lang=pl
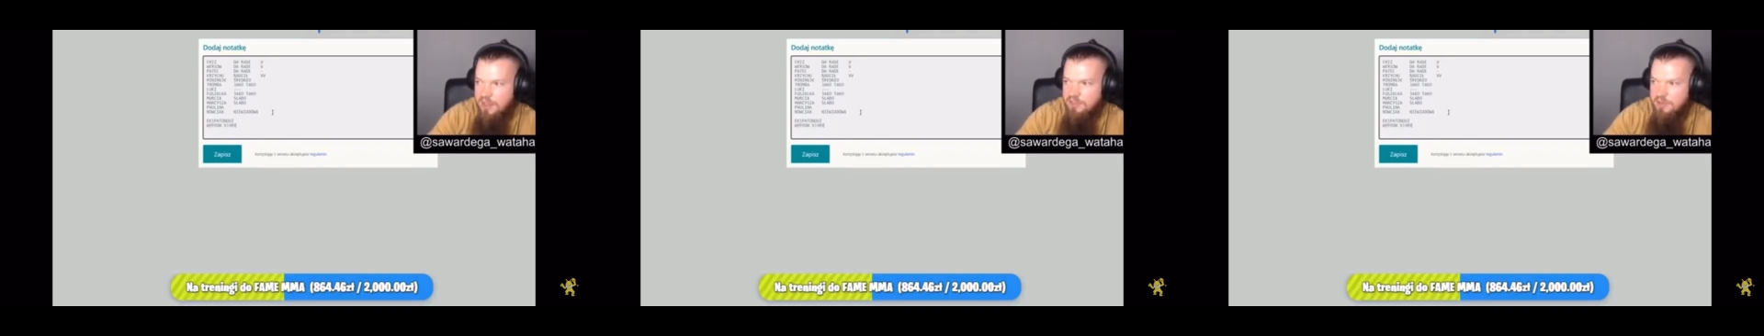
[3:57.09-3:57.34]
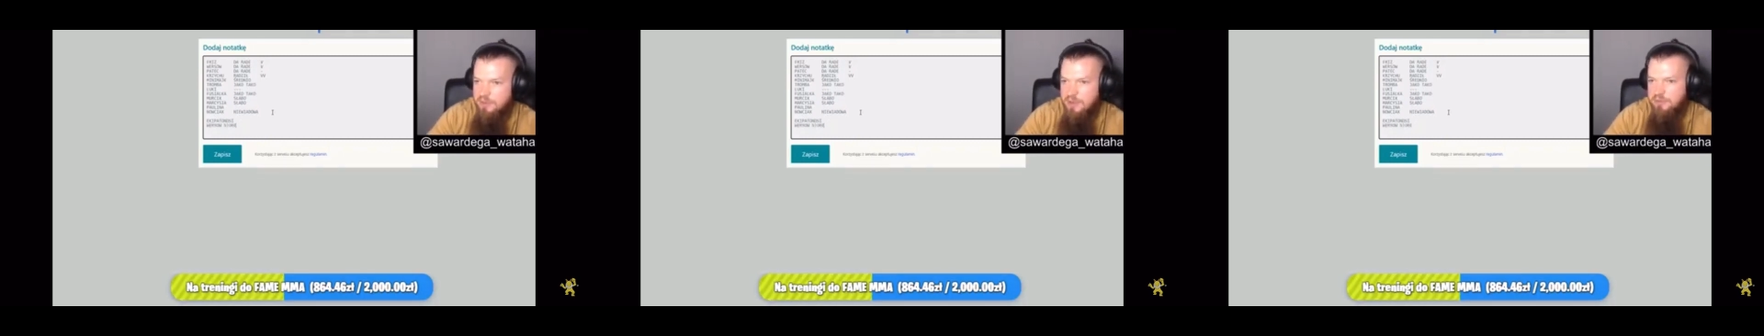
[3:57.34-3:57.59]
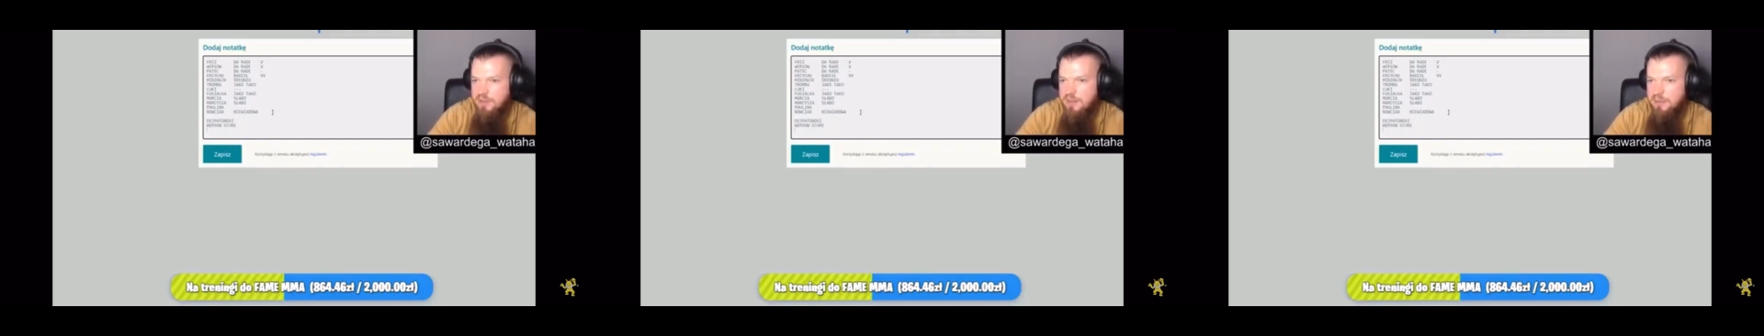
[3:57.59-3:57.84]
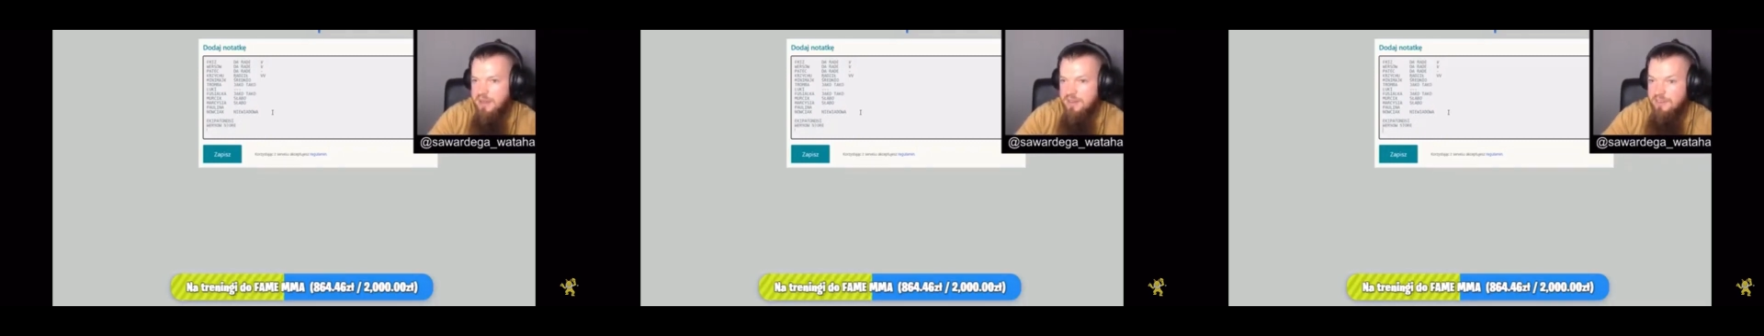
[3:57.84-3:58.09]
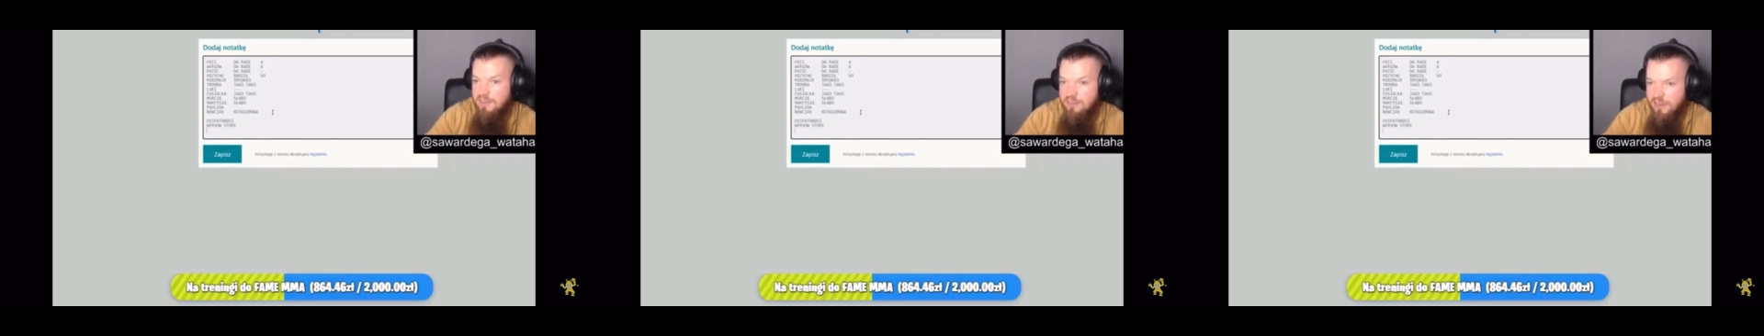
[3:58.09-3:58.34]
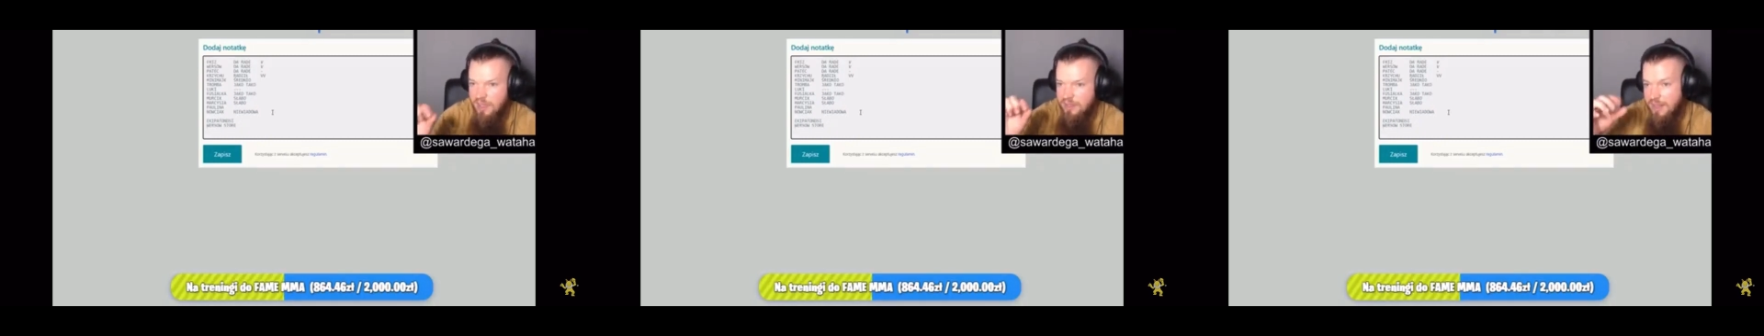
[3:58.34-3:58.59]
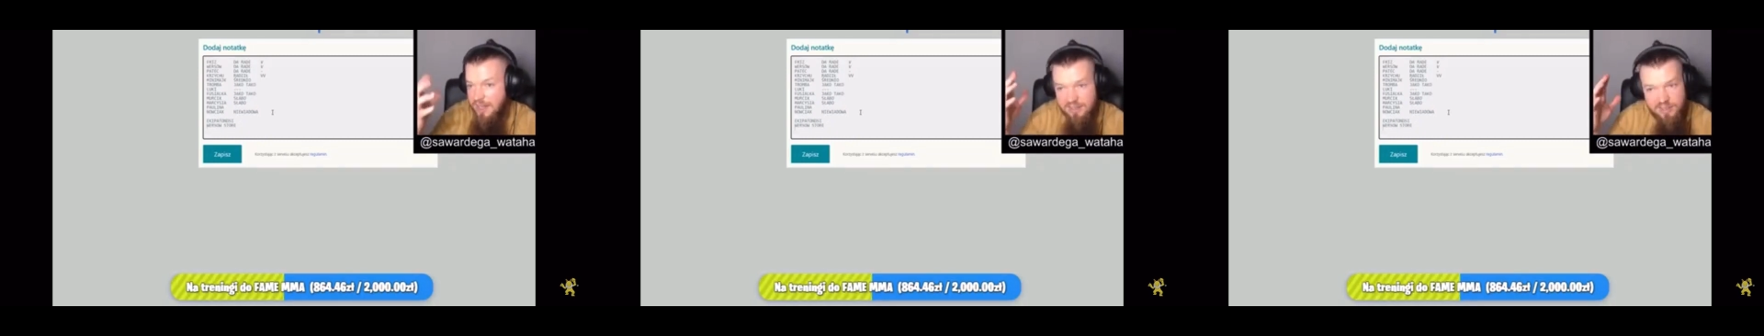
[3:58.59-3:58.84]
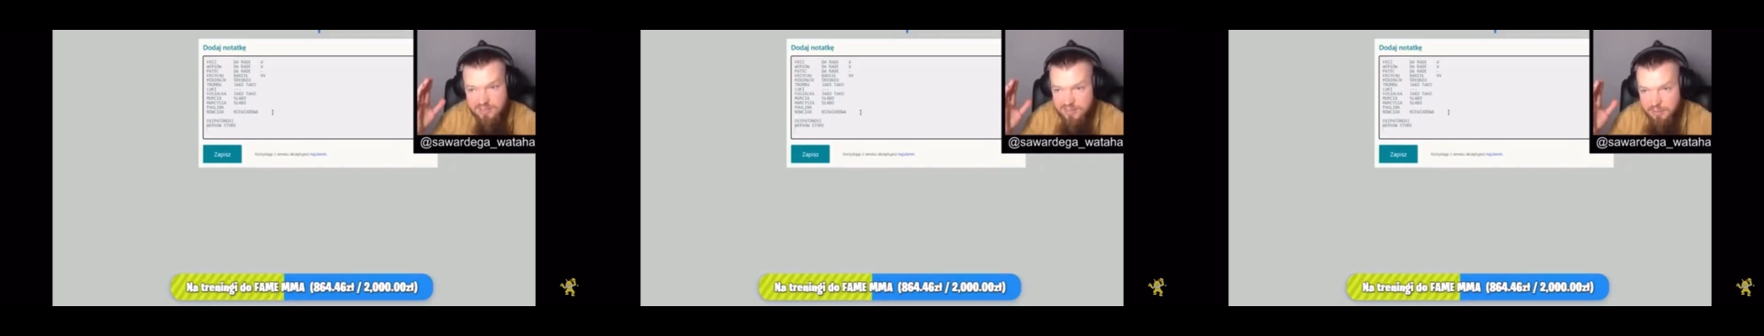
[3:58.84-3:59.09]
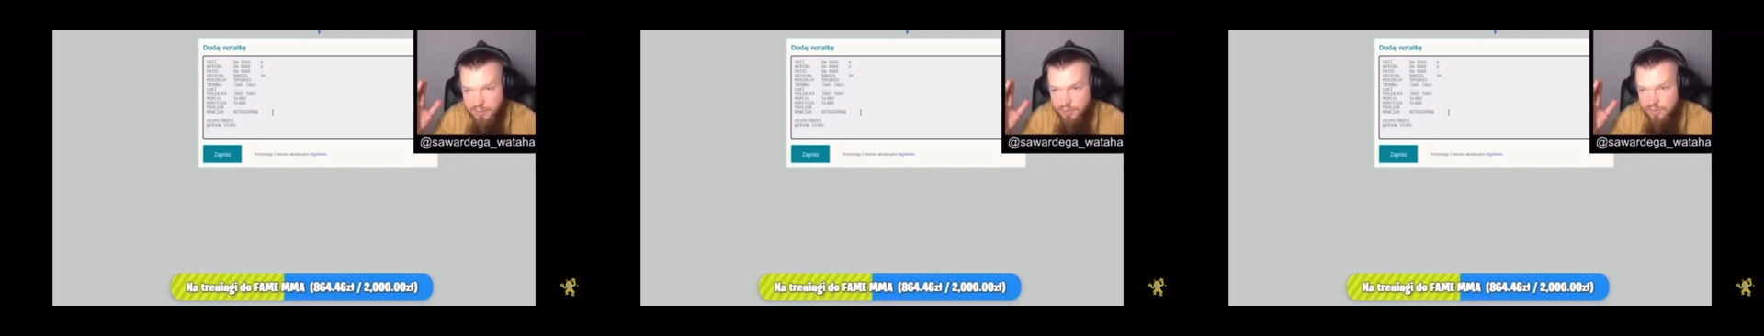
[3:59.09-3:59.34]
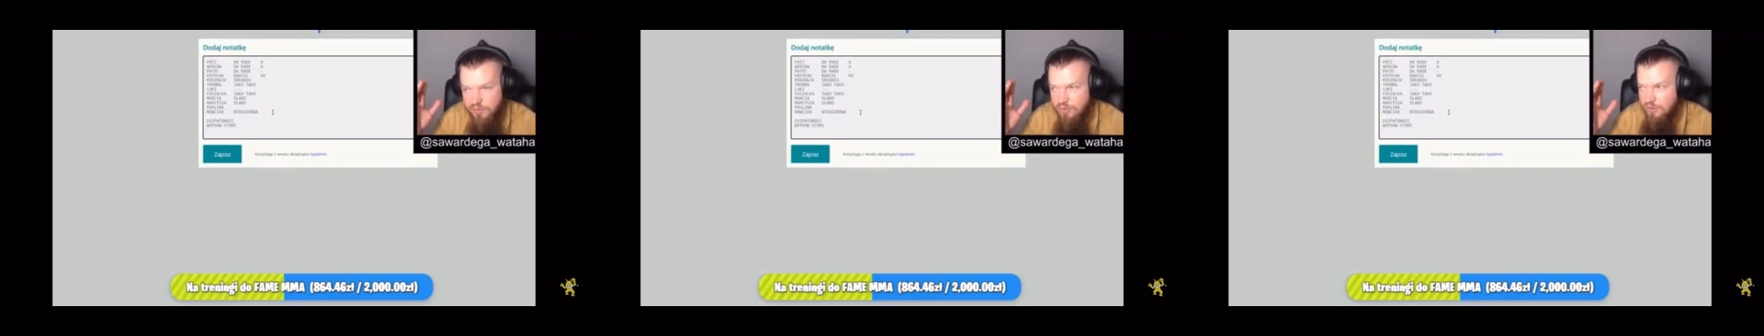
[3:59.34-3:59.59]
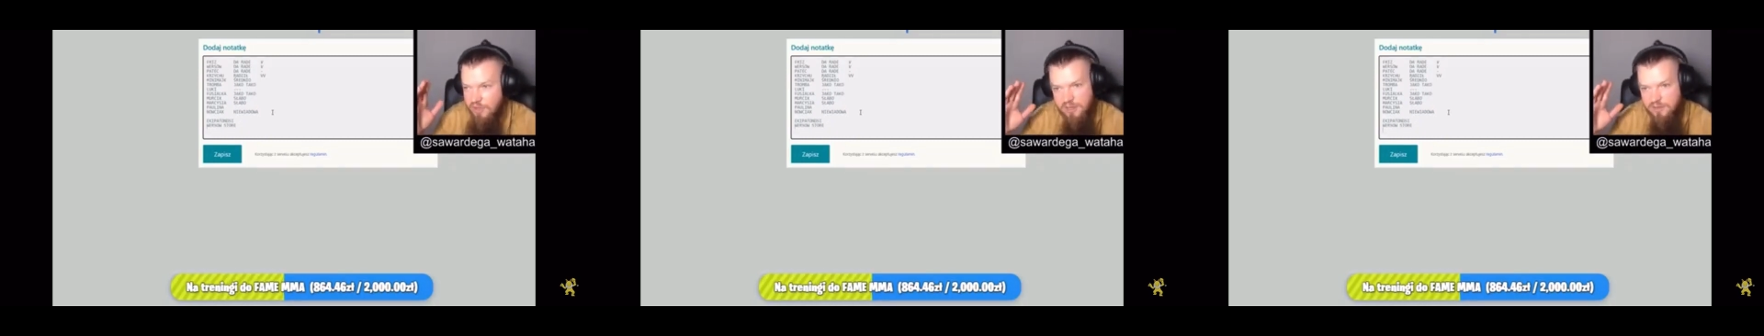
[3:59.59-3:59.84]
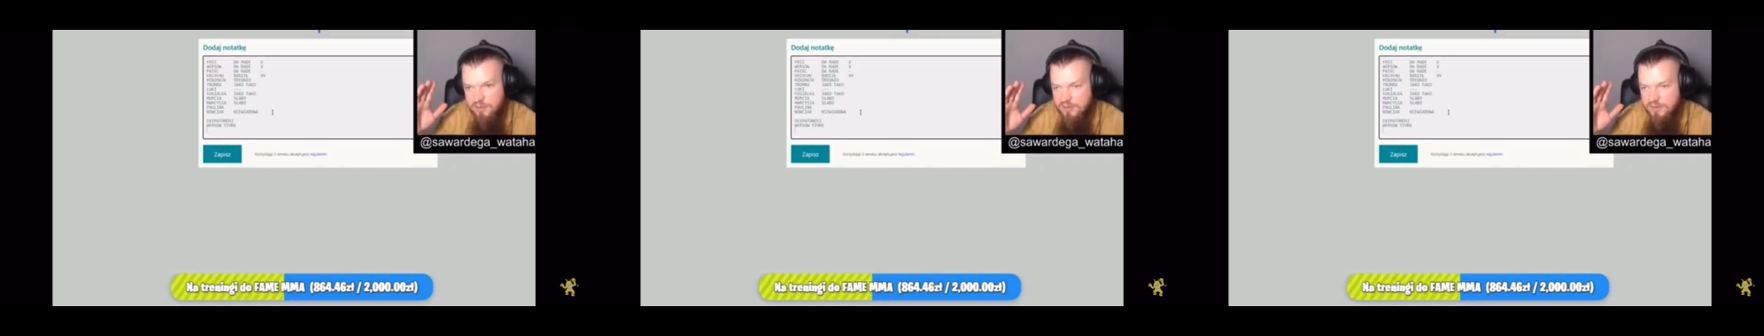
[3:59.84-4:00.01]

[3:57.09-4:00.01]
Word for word: Czemu na przykład Marcysia? Teraz jest za późno, teraz